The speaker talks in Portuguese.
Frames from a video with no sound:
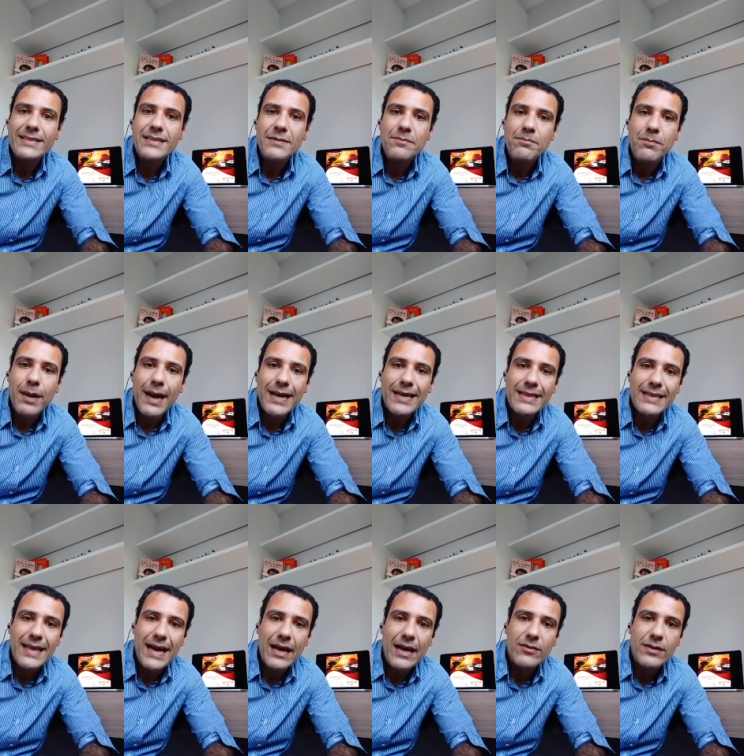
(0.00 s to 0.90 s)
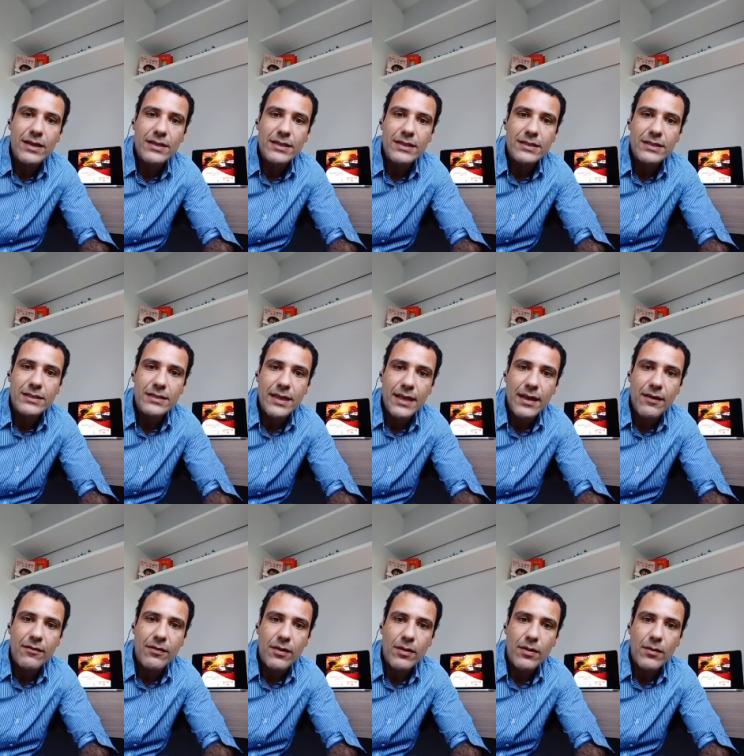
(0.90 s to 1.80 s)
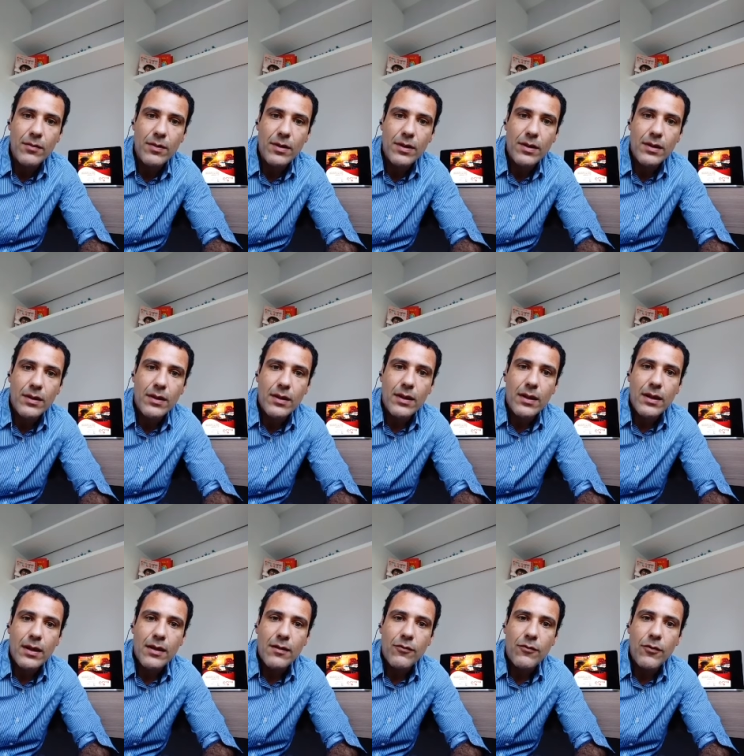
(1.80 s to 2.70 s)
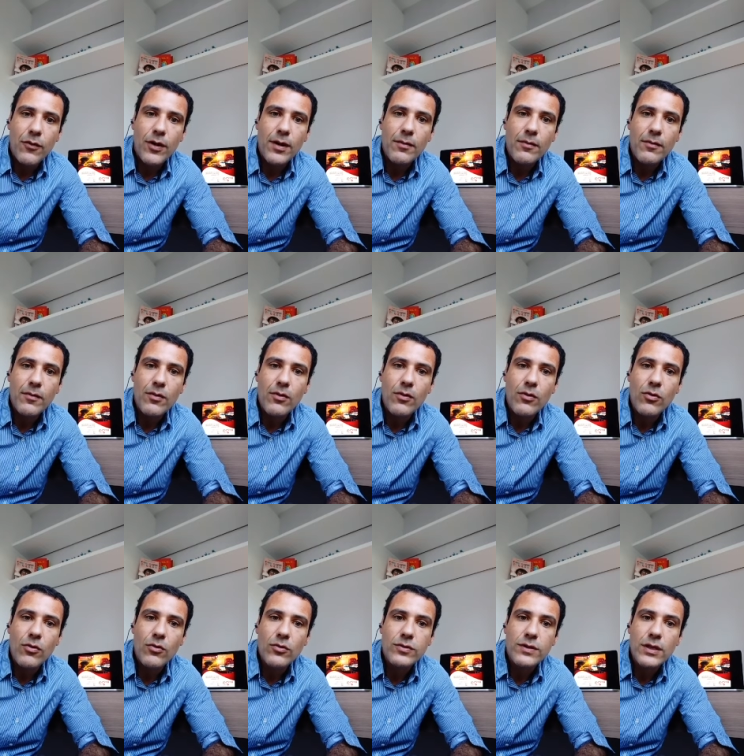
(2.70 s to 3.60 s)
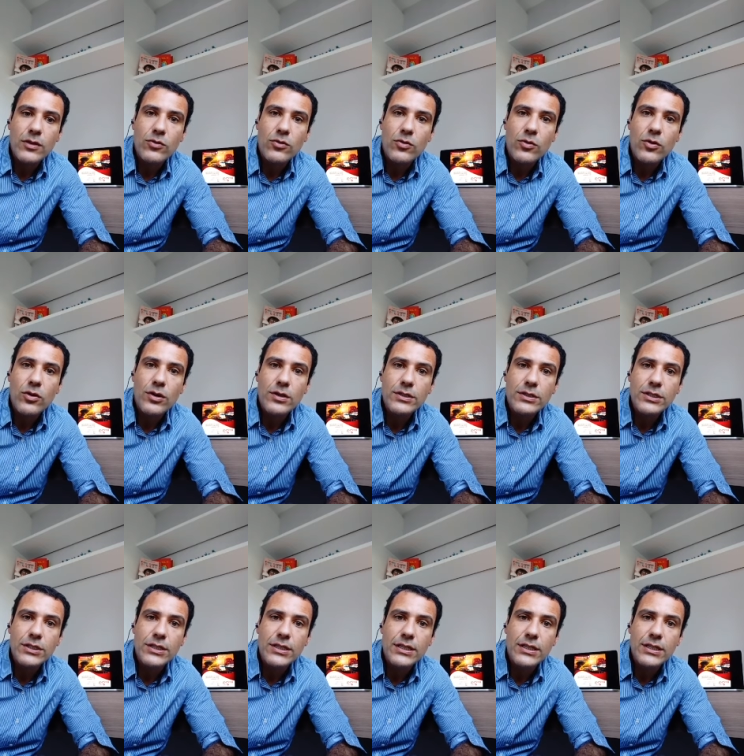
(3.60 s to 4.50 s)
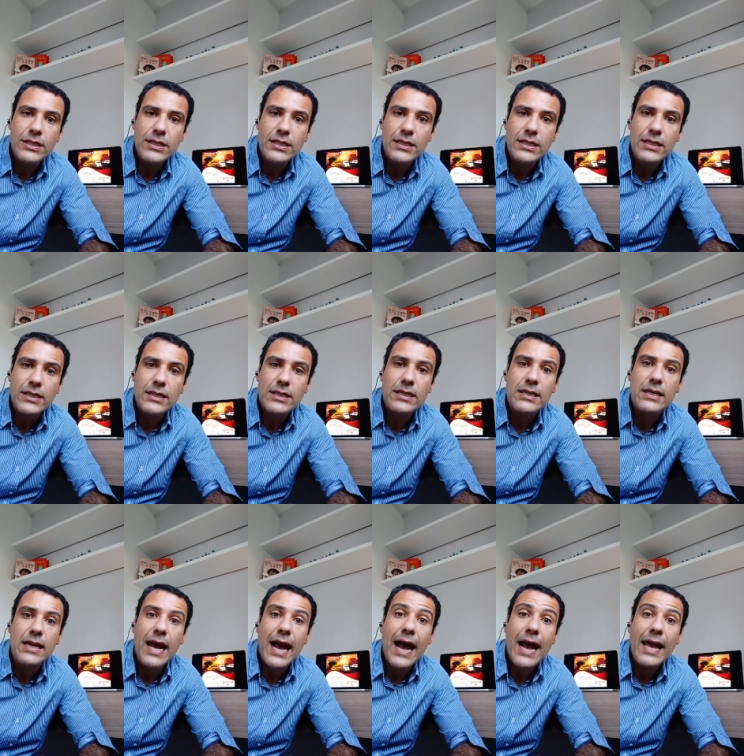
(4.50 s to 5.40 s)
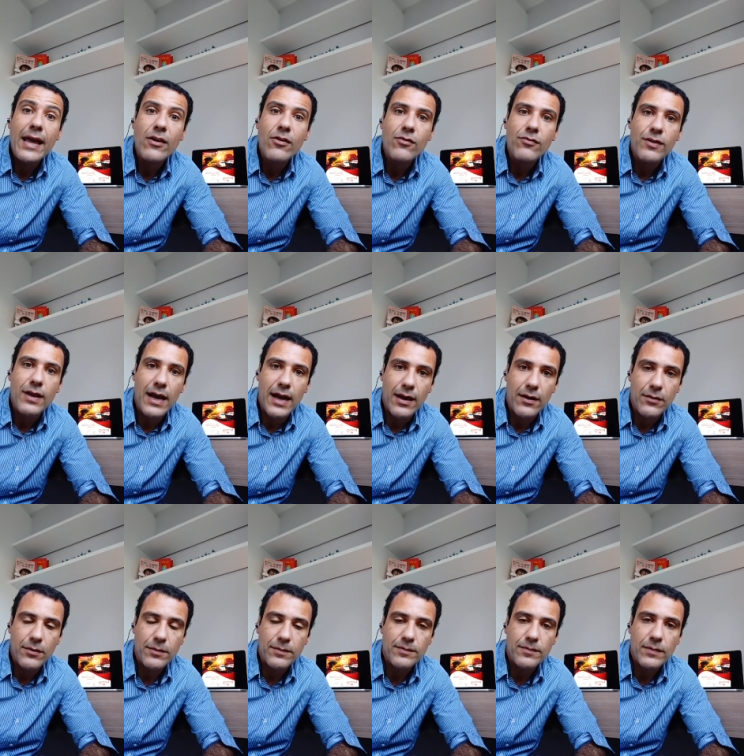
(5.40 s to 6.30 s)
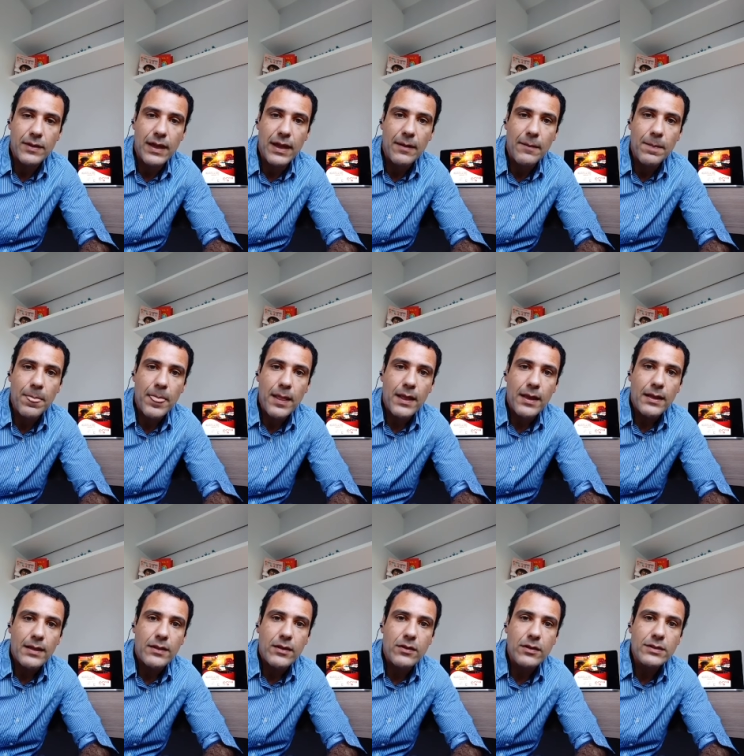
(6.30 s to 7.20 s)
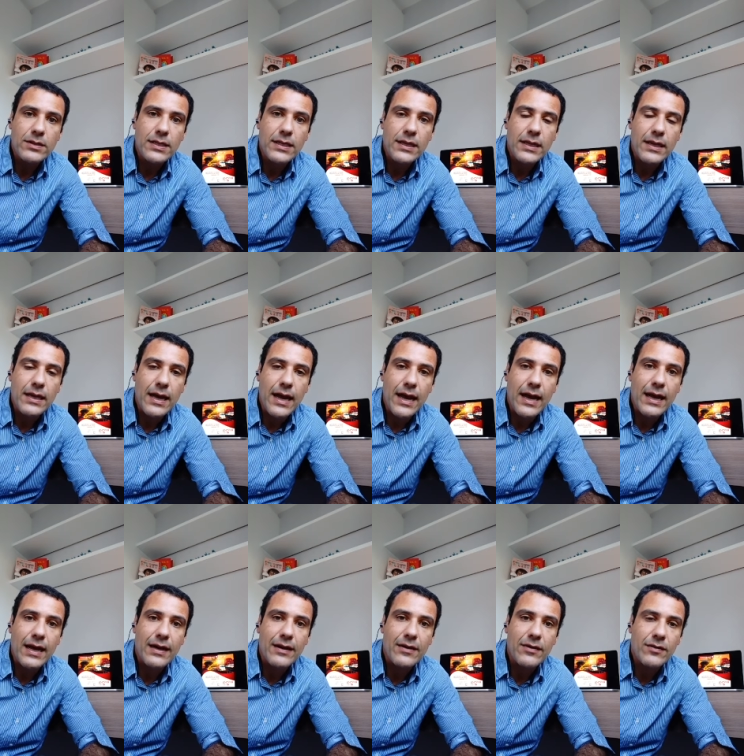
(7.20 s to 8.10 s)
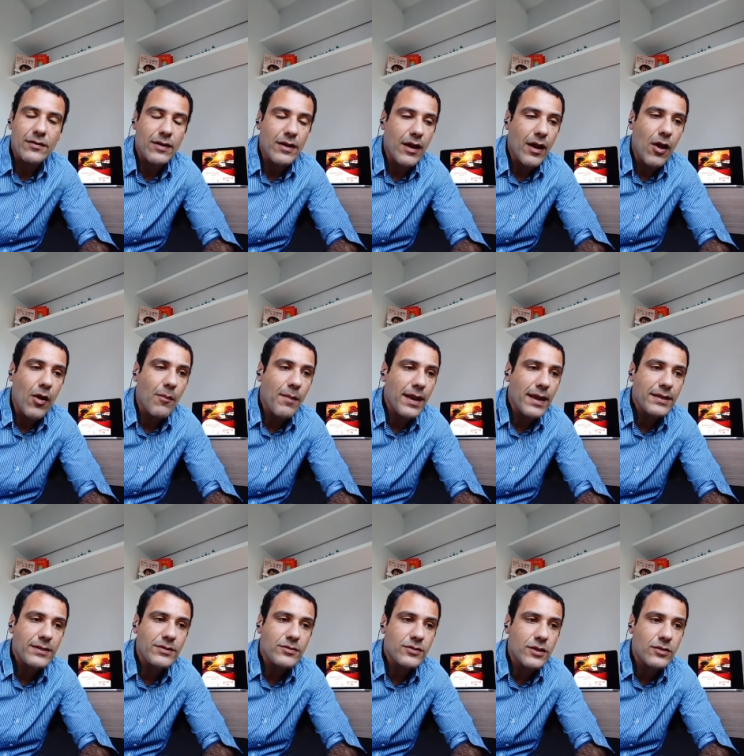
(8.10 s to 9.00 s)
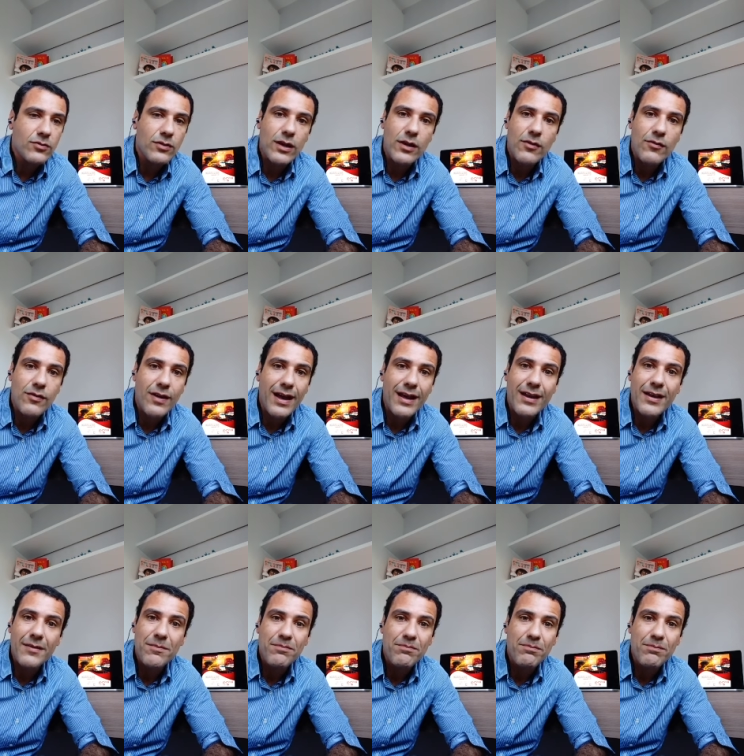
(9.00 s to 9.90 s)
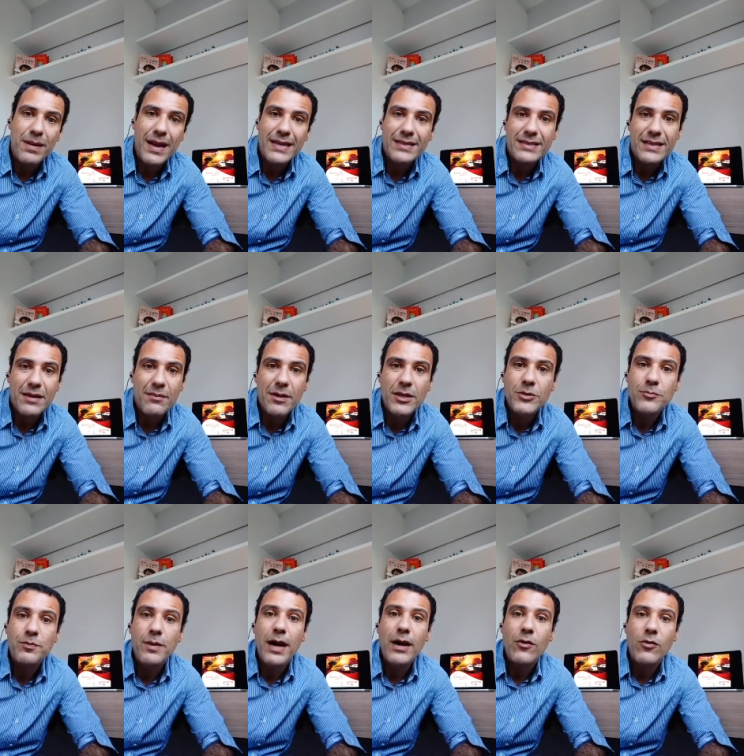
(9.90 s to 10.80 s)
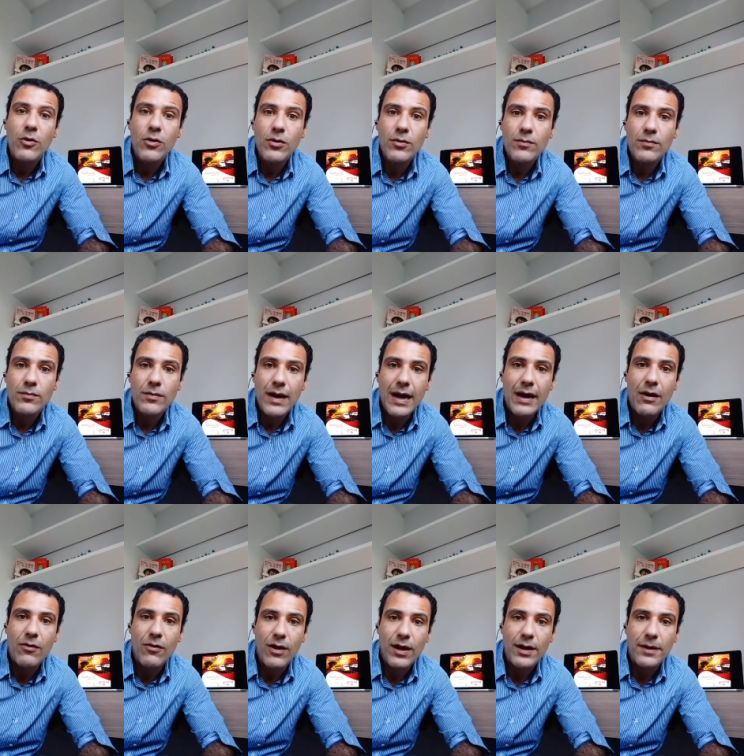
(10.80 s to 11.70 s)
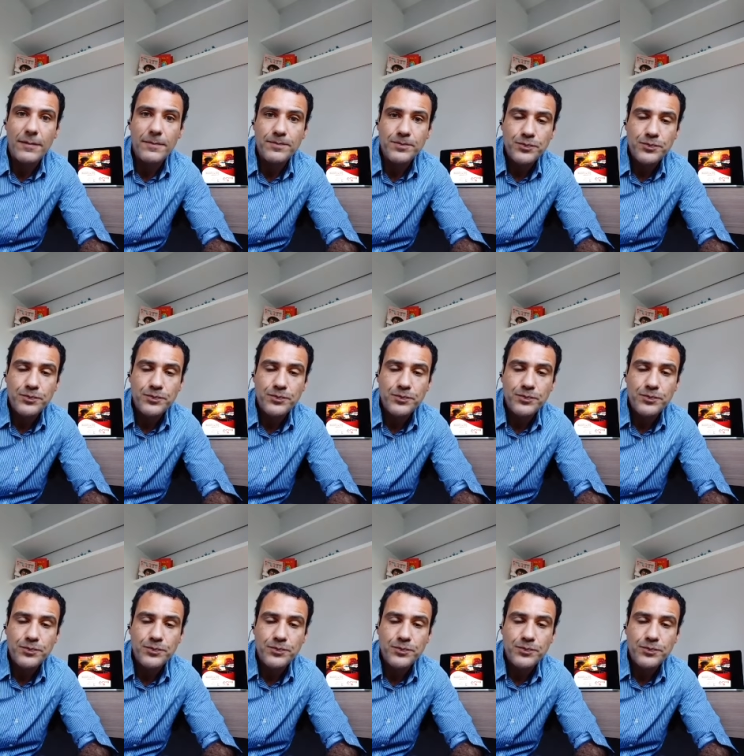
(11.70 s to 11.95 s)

impactado que a gente teve foi o setor de aeroviário. Né? Então, assim, a, realmente o setor aeroviário ele praticamente parou agora